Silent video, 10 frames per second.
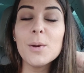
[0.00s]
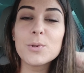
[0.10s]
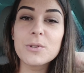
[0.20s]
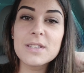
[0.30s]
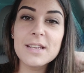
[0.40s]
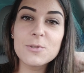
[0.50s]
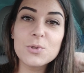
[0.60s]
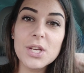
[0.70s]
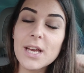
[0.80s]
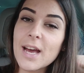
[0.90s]
puisque c'est un
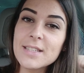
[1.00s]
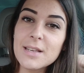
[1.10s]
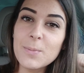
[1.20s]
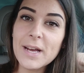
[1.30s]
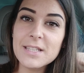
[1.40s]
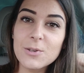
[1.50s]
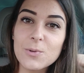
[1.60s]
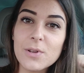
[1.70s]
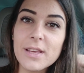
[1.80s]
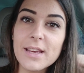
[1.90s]
sujet assez
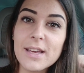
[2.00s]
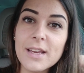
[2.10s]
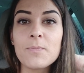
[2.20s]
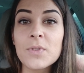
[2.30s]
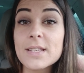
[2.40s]
particulier.